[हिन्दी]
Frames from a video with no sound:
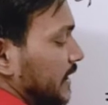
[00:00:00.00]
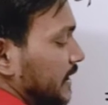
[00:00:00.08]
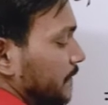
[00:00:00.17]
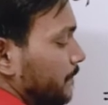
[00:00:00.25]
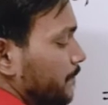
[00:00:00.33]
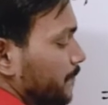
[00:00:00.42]
है
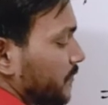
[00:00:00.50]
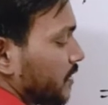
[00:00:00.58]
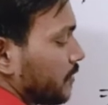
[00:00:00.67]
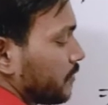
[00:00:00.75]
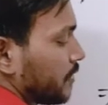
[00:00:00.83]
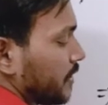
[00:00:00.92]

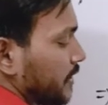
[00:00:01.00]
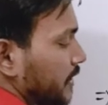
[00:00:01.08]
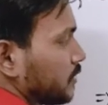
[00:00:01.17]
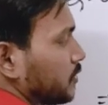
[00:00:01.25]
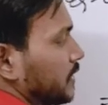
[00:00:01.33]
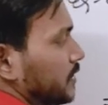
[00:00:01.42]
थीटा
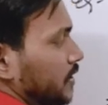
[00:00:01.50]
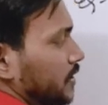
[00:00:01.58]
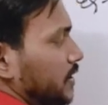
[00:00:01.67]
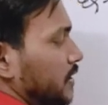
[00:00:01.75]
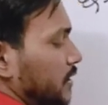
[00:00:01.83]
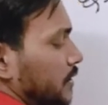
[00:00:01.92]
तो है थर्टी
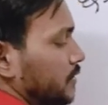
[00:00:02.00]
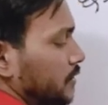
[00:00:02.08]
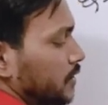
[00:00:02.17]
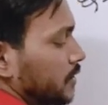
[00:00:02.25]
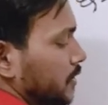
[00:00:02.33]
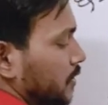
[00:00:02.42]
डिग्री
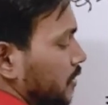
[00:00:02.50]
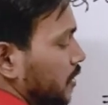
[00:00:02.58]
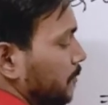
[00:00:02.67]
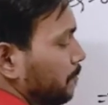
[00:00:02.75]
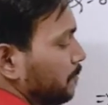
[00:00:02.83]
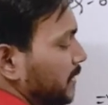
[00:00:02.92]
और
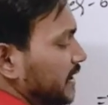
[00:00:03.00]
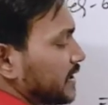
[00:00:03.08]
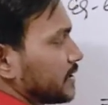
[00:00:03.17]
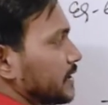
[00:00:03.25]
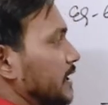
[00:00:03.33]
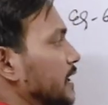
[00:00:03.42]
पी
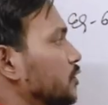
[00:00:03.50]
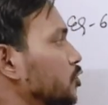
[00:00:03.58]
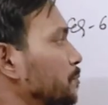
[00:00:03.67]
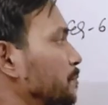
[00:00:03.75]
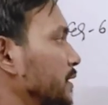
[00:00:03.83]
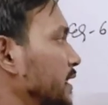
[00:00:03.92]
कितना है तो
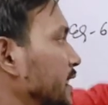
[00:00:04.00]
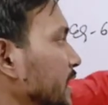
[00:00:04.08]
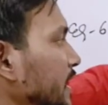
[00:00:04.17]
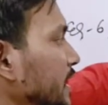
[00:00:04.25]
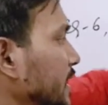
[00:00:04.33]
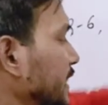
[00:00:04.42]
पी है
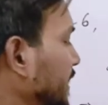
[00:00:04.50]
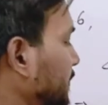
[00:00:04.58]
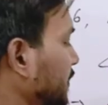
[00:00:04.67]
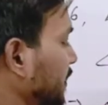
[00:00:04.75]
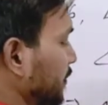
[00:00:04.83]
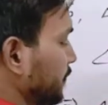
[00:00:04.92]
ए बी
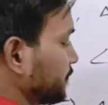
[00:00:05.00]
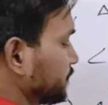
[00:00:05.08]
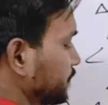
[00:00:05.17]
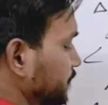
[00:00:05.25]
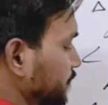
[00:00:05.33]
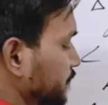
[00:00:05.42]

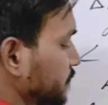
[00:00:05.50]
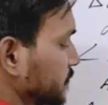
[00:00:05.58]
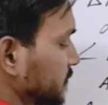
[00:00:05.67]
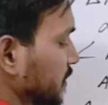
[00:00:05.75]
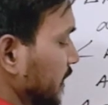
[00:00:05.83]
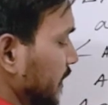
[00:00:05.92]

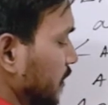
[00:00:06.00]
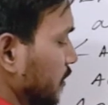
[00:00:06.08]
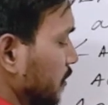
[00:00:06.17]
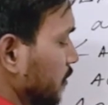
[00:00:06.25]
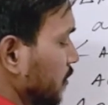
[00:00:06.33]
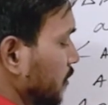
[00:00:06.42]
है ना
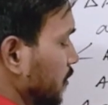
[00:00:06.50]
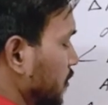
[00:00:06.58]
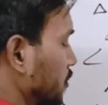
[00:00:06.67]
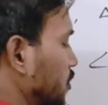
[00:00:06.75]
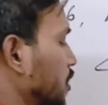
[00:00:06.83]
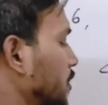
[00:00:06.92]

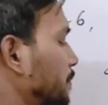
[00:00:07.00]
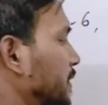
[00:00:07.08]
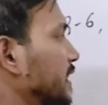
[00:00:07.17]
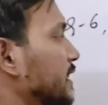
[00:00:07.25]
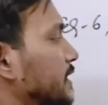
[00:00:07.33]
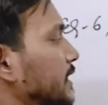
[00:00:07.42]
और बी
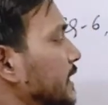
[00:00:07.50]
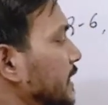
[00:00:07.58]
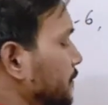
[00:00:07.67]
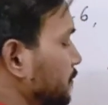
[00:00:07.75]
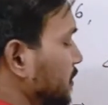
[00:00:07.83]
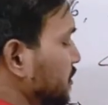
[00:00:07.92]
कितना है
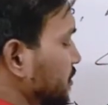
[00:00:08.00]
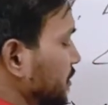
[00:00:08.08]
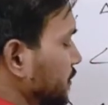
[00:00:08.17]
बी सी